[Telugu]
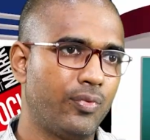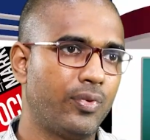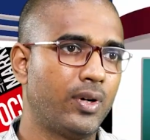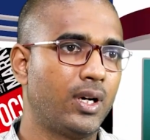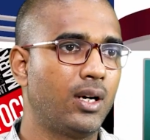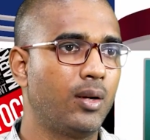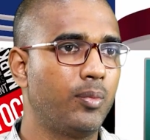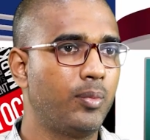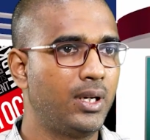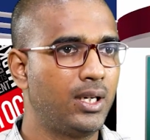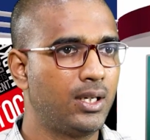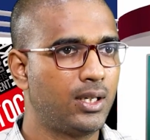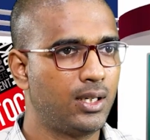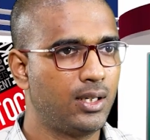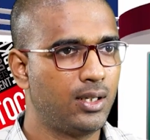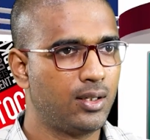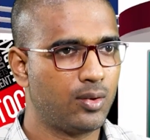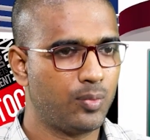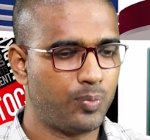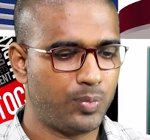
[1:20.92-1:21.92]

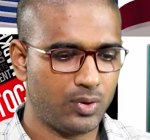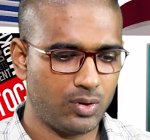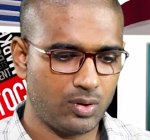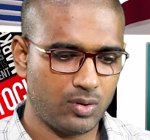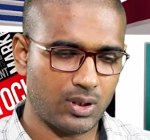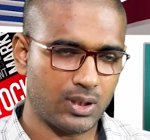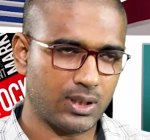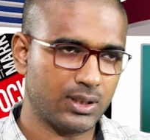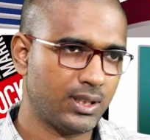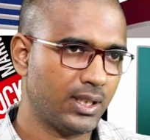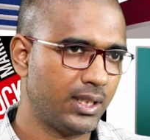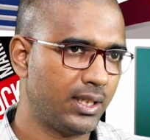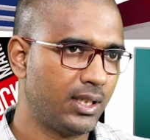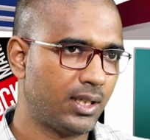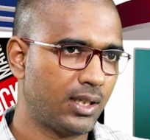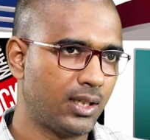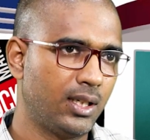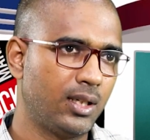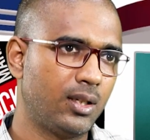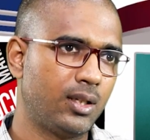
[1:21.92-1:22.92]
ఫండమెంటల్ ఇప్పుడు అంతా
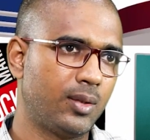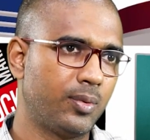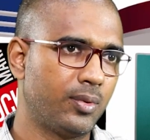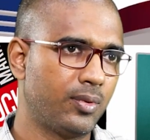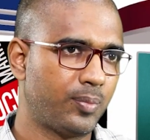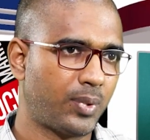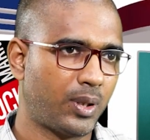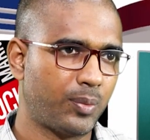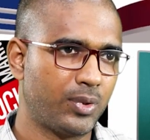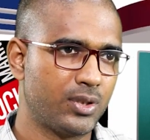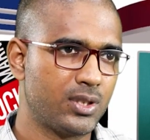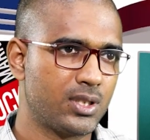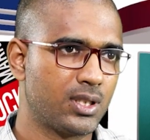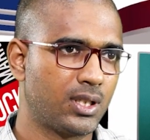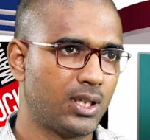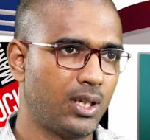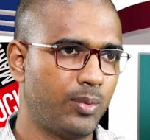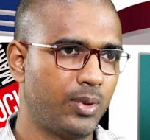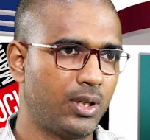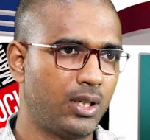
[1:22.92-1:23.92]
ఇంటర్నెట్ ప్రపంచం
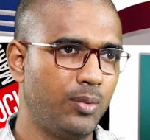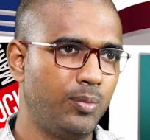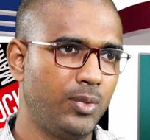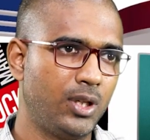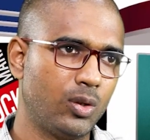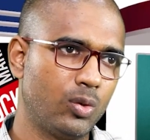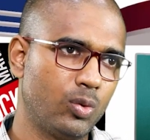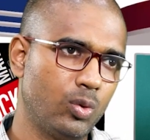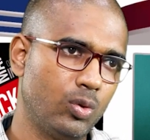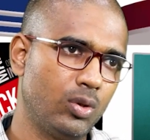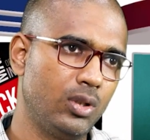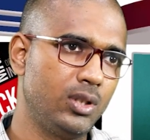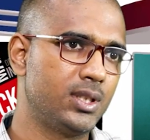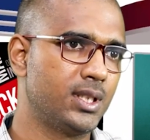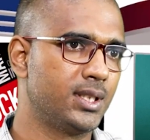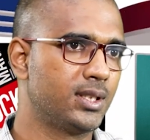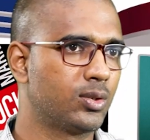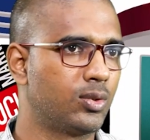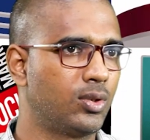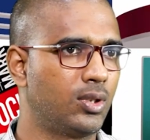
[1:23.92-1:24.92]
కాబట్టి మీరు గూగుల్
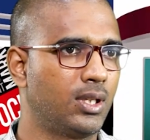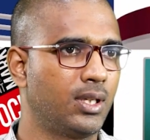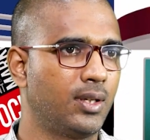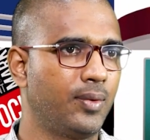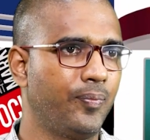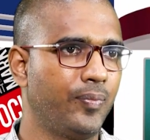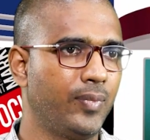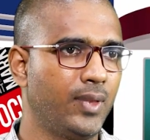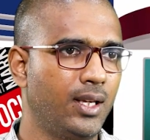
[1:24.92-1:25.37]
చేసుకోండి